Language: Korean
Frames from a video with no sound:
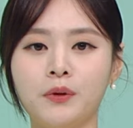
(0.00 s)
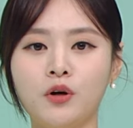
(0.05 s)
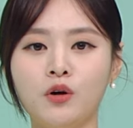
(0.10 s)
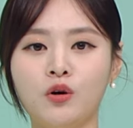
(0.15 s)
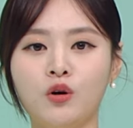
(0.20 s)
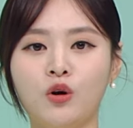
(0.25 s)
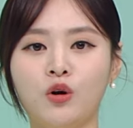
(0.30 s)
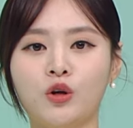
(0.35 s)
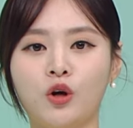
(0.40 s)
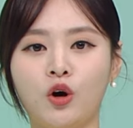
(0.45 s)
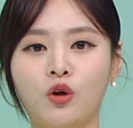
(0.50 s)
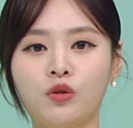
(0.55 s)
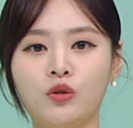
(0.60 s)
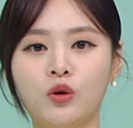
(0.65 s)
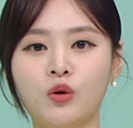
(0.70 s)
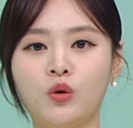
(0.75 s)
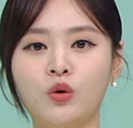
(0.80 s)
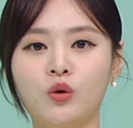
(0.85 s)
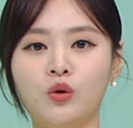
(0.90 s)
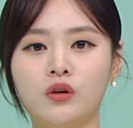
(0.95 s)
뼈,
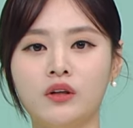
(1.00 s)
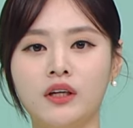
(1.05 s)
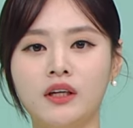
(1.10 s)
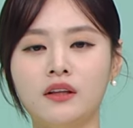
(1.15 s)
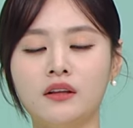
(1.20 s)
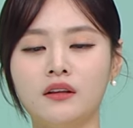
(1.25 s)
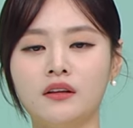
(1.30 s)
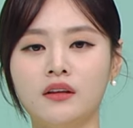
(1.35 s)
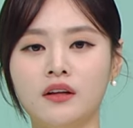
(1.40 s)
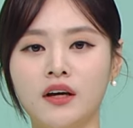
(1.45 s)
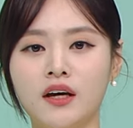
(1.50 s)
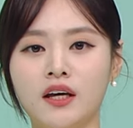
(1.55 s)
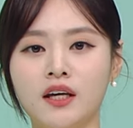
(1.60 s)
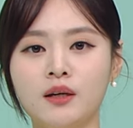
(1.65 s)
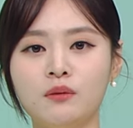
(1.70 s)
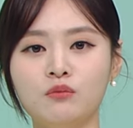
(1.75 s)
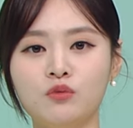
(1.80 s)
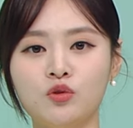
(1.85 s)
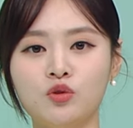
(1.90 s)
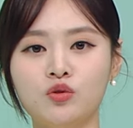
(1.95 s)
연골, 인대,
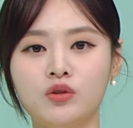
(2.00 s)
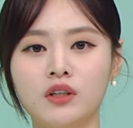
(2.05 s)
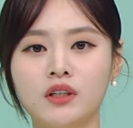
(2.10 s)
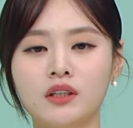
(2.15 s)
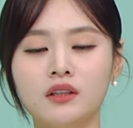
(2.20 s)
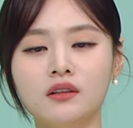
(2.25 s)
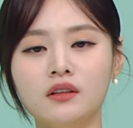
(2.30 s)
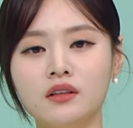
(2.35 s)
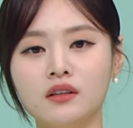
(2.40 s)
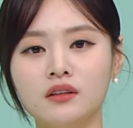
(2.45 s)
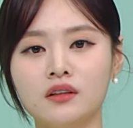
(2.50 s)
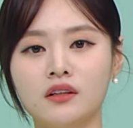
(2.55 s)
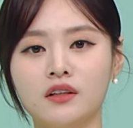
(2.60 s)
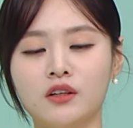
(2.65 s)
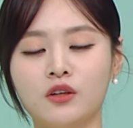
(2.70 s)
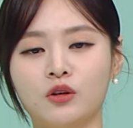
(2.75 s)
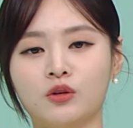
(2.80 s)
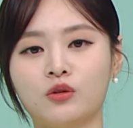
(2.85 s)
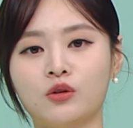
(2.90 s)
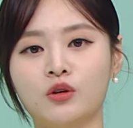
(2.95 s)
힘줄이
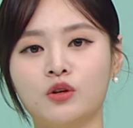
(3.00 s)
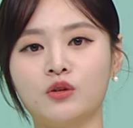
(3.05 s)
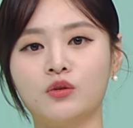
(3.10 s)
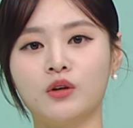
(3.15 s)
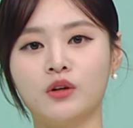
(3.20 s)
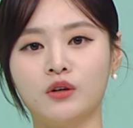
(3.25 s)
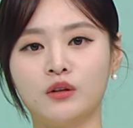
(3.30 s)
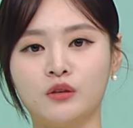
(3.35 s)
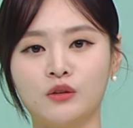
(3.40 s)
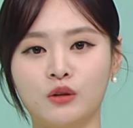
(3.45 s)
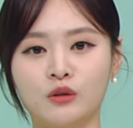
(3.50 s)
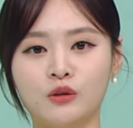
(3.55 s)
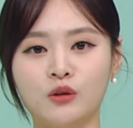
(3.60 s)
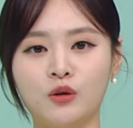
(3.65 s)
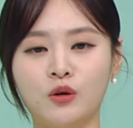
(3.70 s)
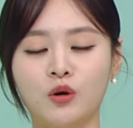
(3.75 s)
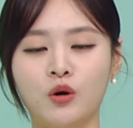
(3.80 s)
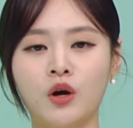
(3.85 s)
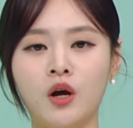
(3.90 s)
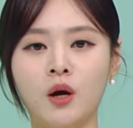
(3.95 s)
끈끈하게 연결되어
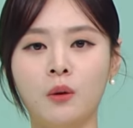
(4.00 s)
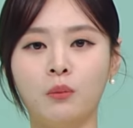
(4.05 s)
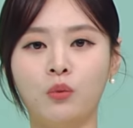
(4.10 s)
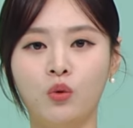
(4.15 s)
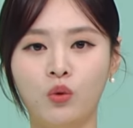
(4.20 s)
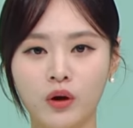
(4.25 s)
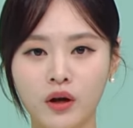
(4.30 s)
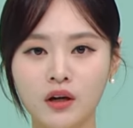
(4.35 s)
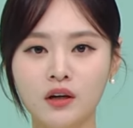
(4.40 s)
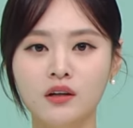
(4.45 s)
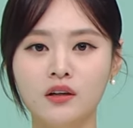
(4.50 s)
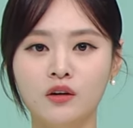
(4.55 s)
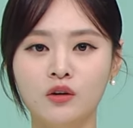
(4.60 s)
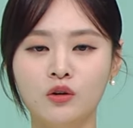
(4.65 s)
있어서 보행을